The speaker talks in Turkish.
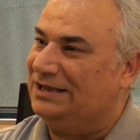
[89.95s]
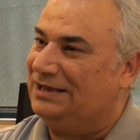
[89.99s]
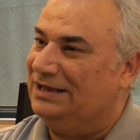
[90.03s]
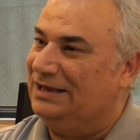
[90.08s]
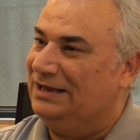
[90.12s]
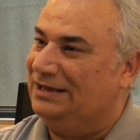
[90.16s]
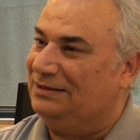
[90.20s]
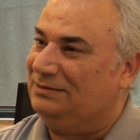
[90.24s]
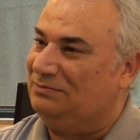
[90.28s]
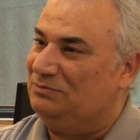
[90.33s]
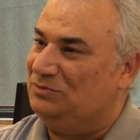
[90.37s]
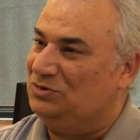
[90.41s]

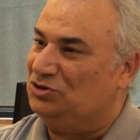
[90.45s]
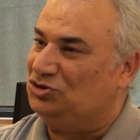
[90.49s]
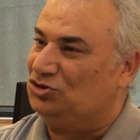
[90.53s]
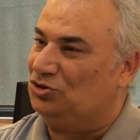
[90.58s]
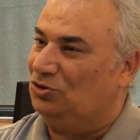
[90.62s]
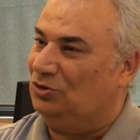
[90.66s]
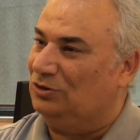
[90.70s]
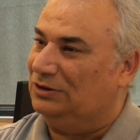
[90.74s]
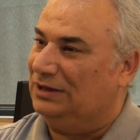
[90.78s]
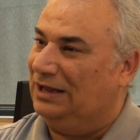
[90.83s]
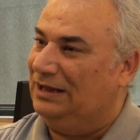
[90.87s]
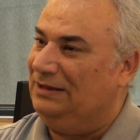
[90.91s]

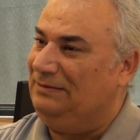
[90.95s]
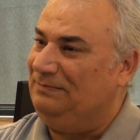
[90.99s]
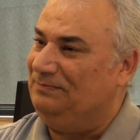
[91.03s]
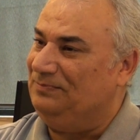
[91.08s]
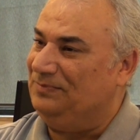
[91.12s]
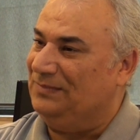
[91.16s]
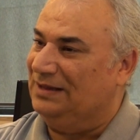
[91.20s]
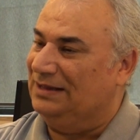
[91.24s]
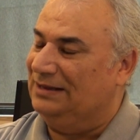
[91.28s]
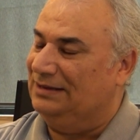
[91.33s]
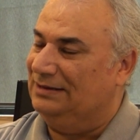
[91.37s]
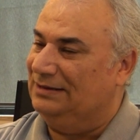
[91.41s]
%70 olan
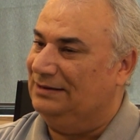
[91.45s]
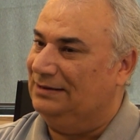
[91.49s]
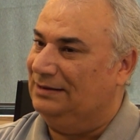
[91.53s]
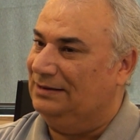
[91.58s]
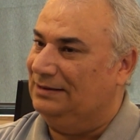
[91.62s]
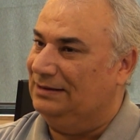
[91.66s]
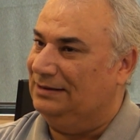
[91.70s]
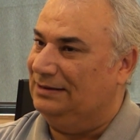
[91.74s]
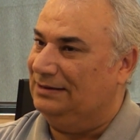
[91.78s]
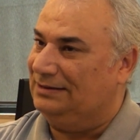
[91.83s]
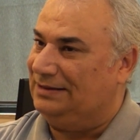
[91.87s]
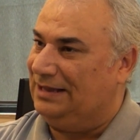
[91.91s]

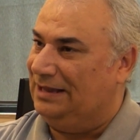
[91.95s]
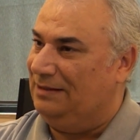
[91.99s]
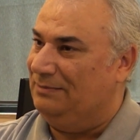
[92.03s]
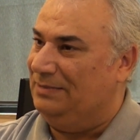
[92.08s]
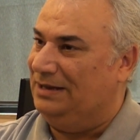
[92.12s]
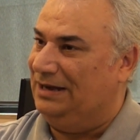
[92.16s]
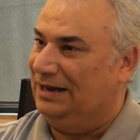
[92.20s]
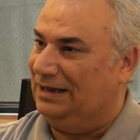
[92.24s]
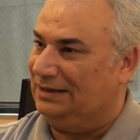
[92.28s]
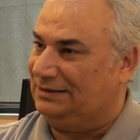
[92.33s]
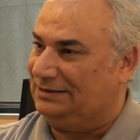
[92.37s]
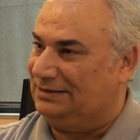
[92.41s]
e,
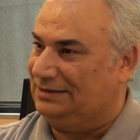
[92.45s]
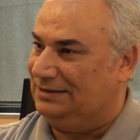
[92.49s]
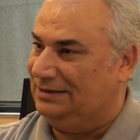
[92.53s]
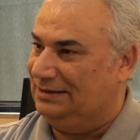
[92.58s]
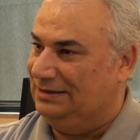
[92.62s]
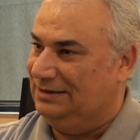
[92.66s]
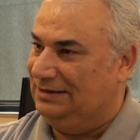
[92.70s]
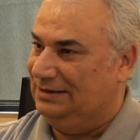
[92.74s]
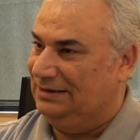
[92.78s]
teminat